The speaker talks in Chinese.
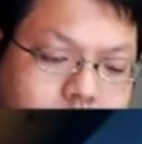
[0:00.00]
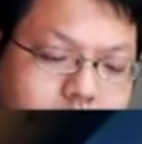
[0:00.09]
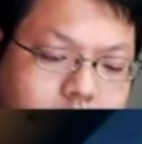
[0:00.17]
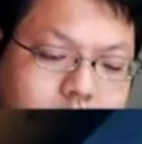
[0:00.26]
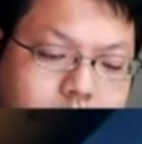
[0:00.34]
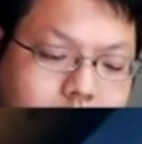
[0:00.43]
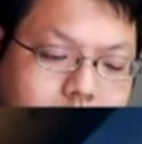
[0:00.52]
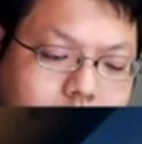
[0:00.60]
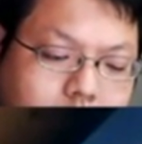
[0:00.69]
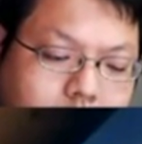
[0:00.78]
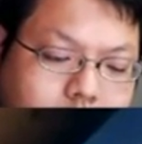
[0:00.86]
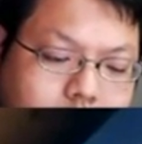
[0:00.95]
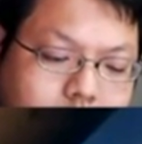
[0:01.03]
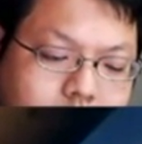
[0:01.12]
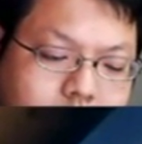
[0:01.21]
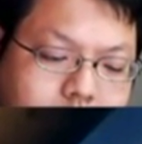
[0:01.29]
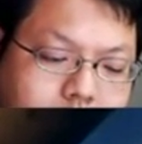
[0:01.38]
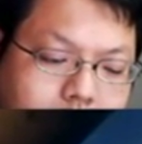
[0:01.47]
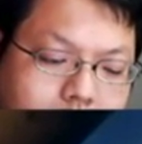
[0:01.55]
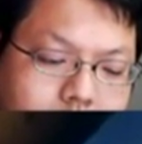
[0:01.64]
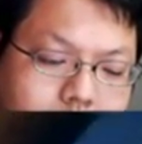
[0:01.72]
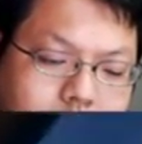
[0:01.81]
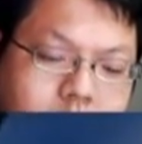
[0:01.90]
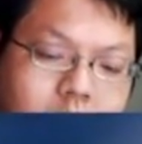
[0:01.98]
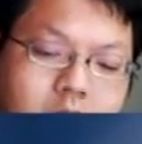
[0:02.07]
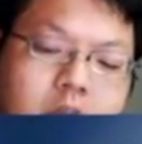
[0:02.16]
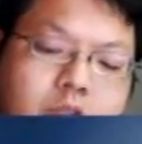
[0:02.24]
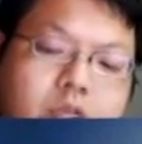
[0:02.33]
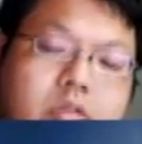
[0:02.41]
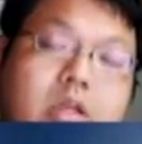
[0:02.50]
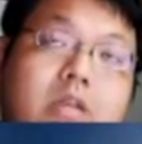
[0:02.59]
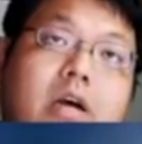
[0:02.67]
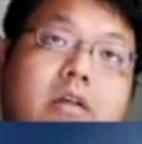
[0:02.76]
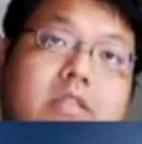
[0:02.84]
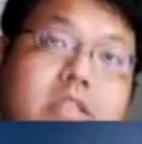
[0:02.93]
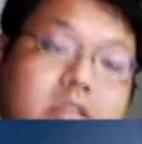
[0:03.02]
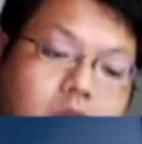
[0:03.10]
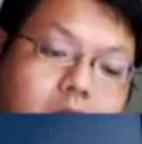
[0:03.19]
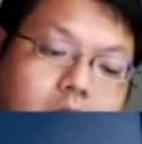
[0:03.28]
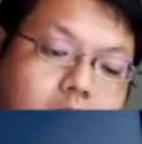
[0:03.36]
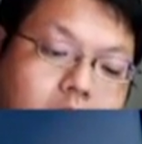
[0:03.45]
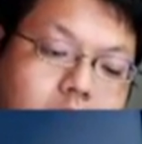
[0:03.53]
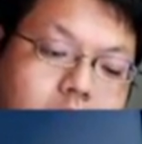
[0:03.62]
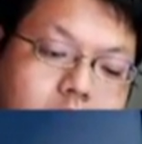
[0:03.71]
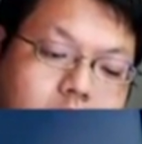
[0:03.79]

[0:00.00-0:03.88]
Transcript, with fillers: 那所以高就是十八个，所以到底要几块哈？